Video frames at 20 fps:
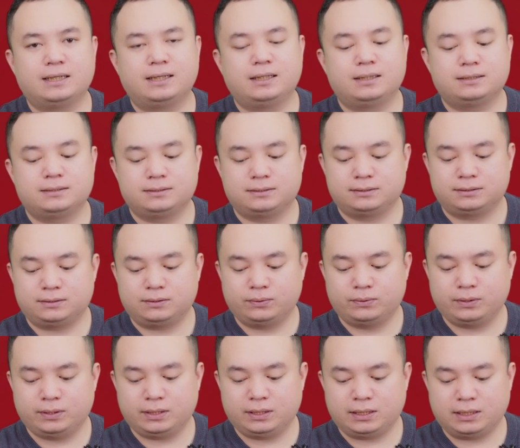uh,
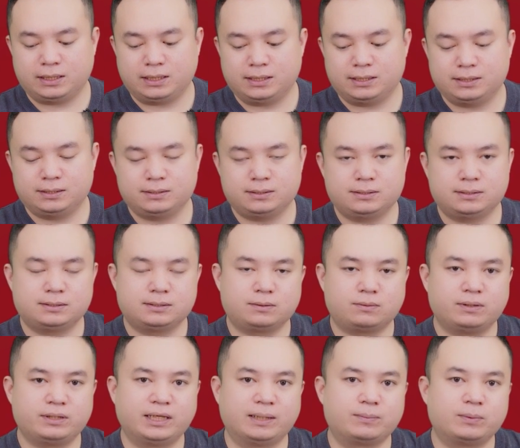tôi uh,
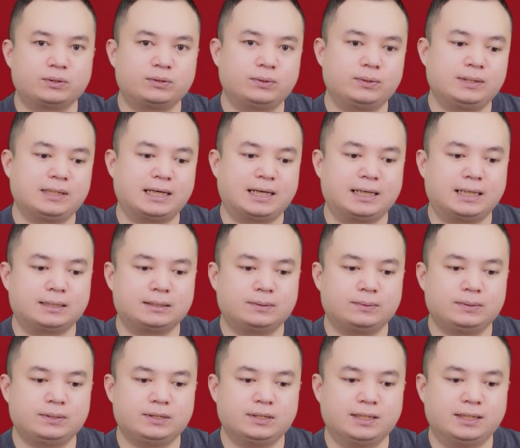quan điểm của tôi là
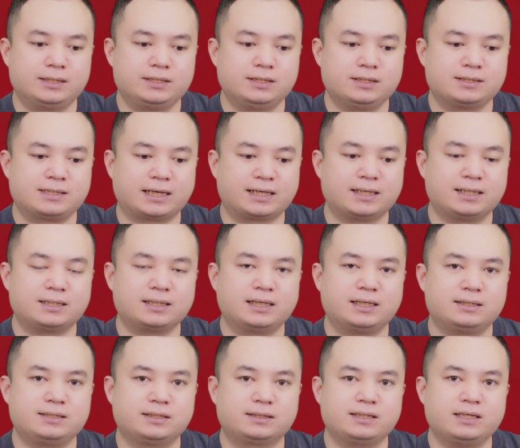tôi chưa giải ngân
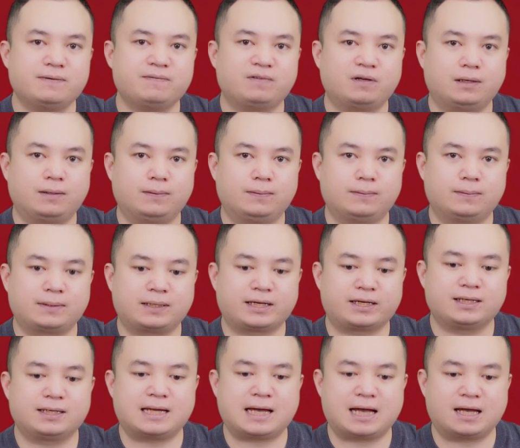trực tiếp vào
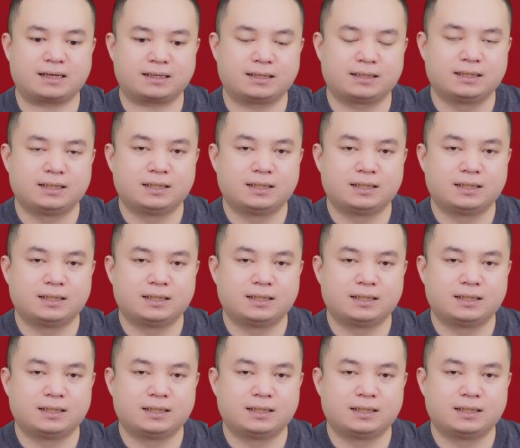ngành ngân hàng